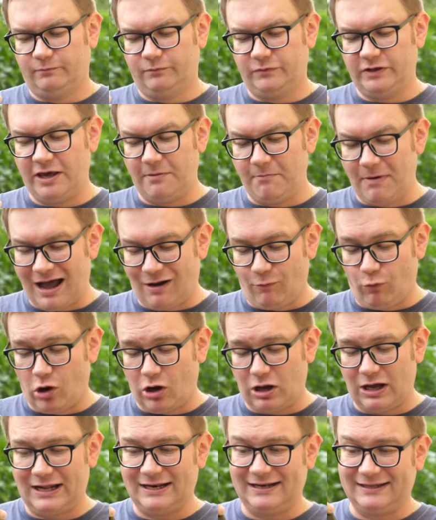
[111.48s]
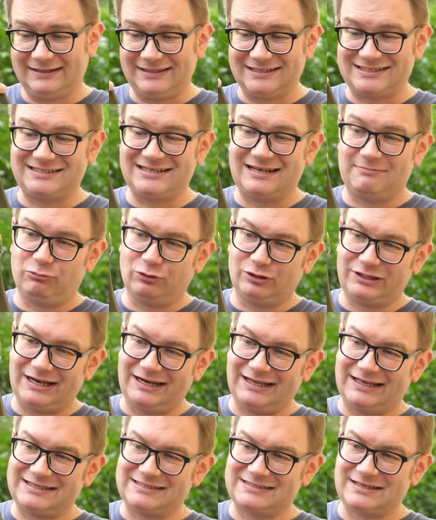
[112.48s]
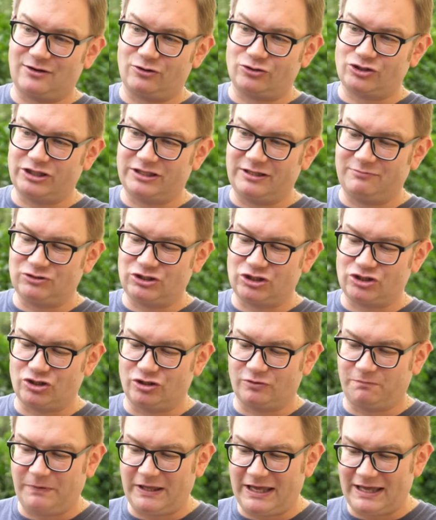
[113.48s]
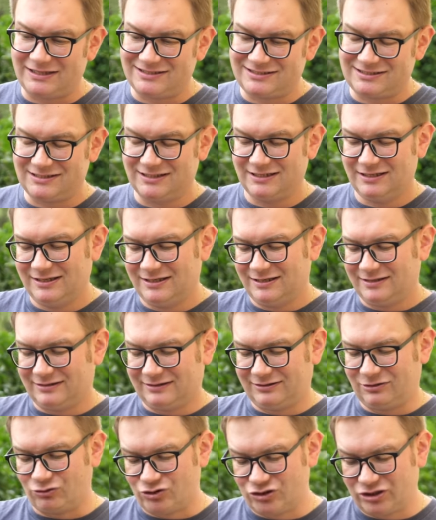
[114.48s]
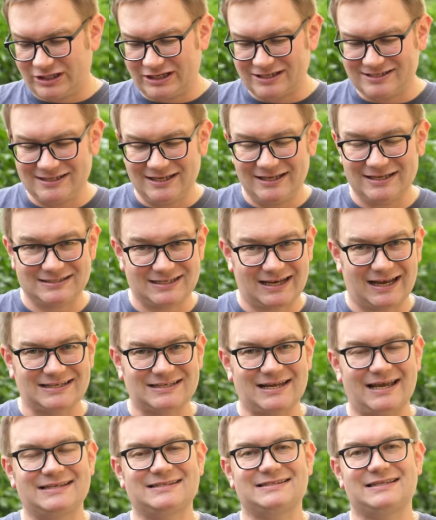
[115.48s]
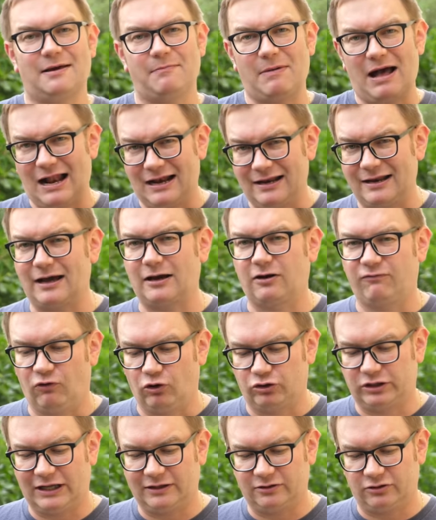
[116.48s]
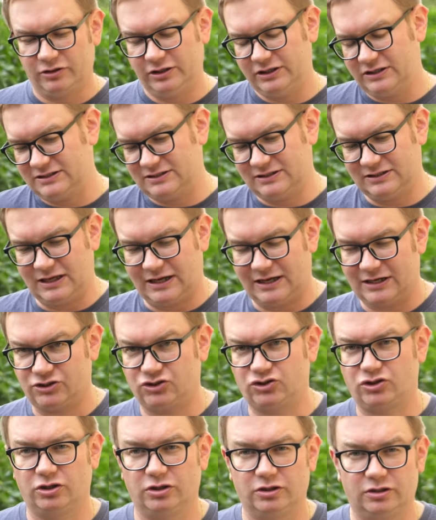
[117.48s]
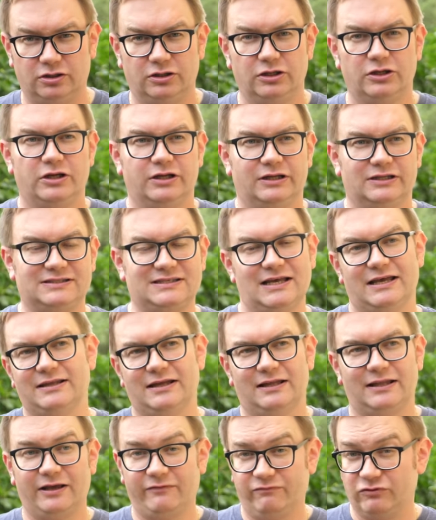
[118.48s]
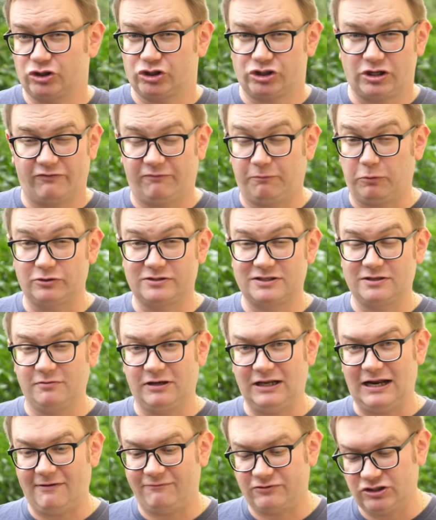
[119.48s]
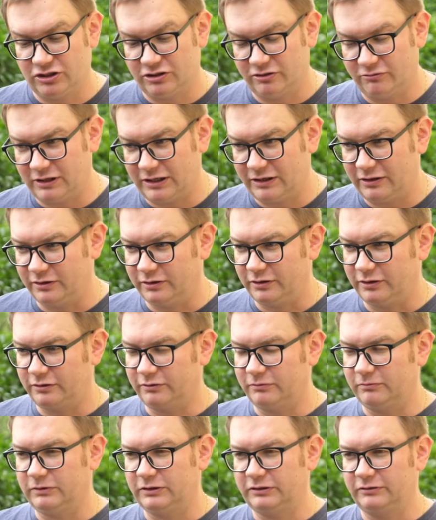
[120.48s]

nie mało, ale też na butelkę 0,75 to też nie jest jakaś ekstremalna kwota, to nie jest jakaś e, cena najwyższa w polskim krafcie. No, naj, e,